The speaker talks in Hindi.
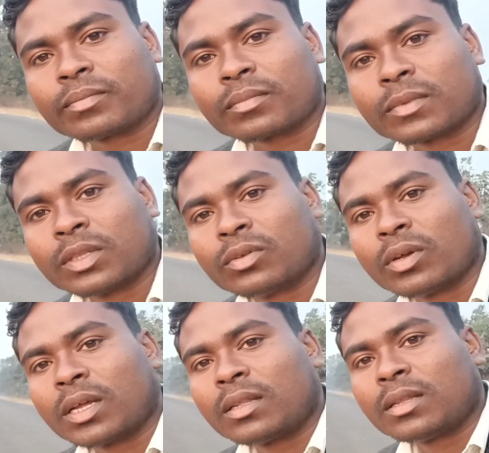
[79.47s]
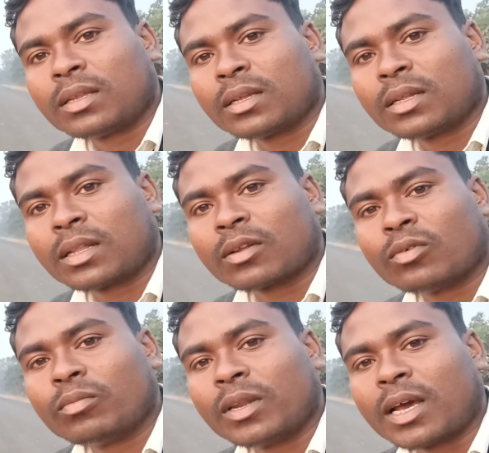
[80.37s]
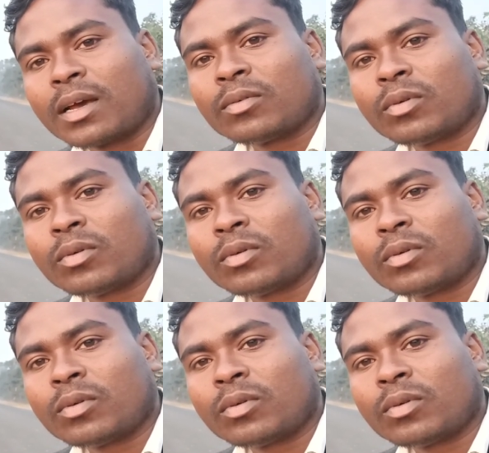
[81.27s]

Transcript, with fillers: जो है इधर घूमने आया हुआ हूँ